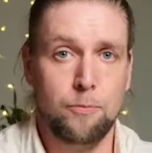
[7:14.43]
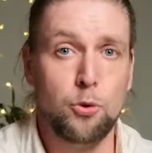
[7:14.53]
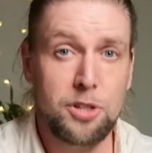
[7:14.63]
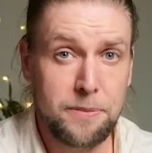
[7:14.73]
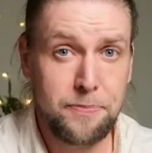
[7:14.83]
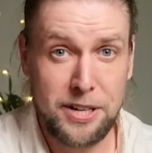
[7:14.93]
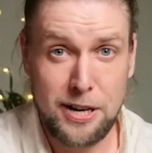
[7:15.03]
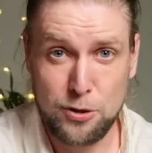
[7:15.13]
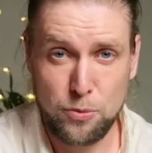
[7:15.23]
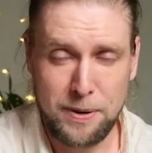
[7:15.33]
Ну и
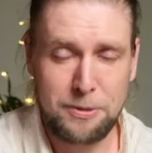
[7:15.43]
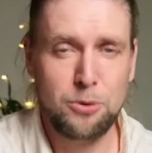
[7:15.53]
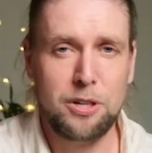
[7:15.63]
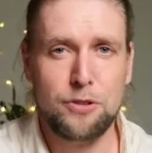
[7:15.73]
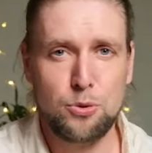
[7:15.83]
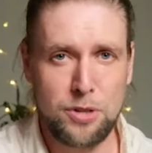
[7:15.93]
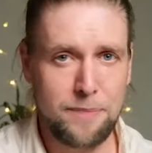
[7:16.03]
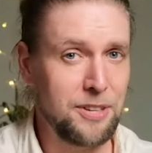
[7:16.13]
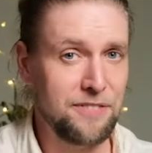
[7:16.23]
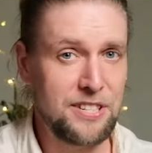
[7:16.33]
раз упомянули в
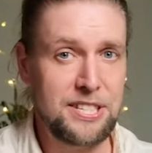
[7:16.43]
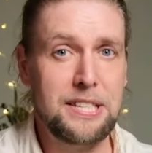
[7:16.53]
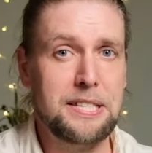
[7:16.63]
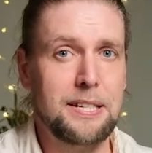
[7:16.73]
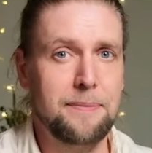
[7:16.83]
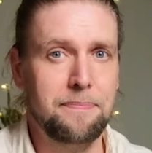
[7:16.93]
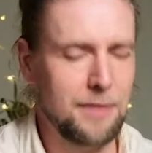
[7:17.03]
суе инвестиции,